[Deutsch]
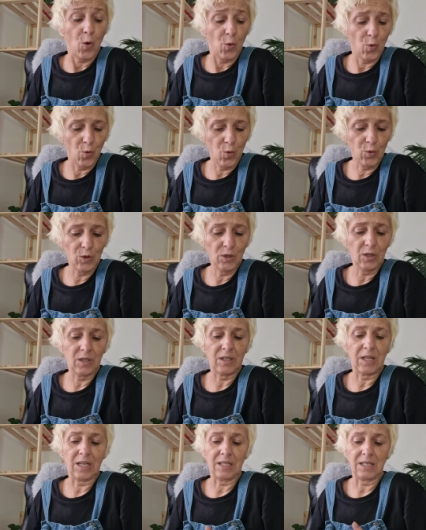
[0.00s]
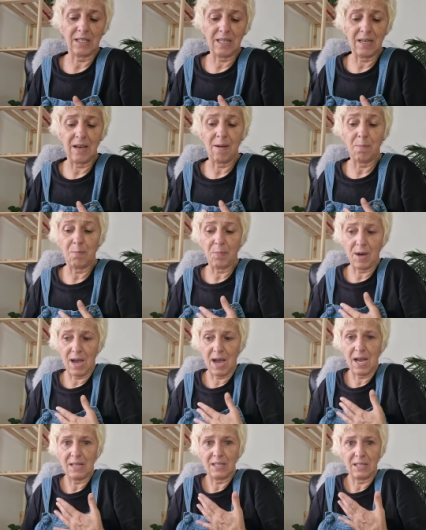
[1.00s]
Und dass sie
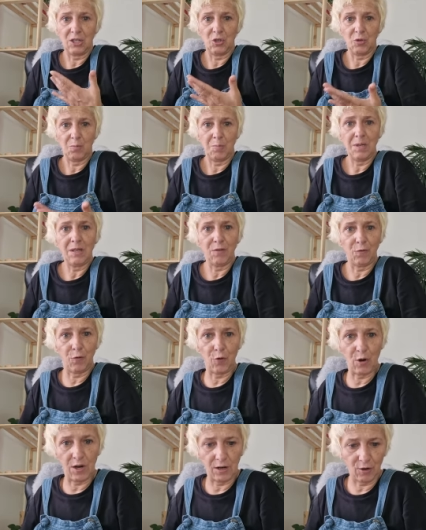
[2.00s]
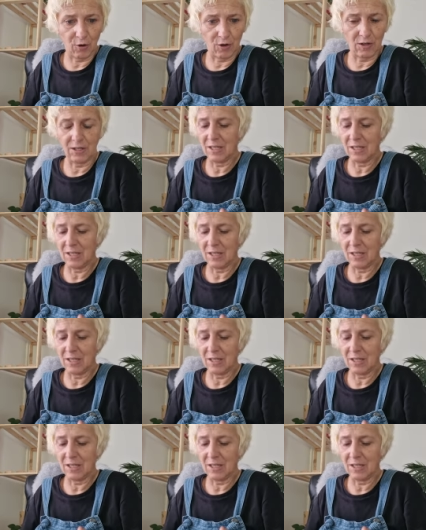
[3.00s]
empathisch mitfühlen können.